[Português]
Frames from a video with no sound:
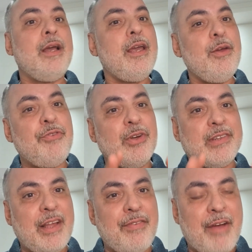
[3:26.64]
E
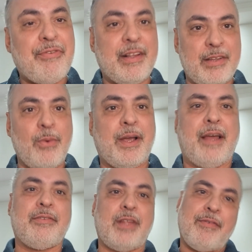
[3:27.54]
você vai fazer o
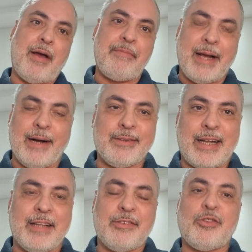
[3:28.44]
quê? Você vai pegar o
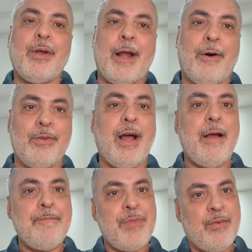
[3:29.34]
tradicional, não é?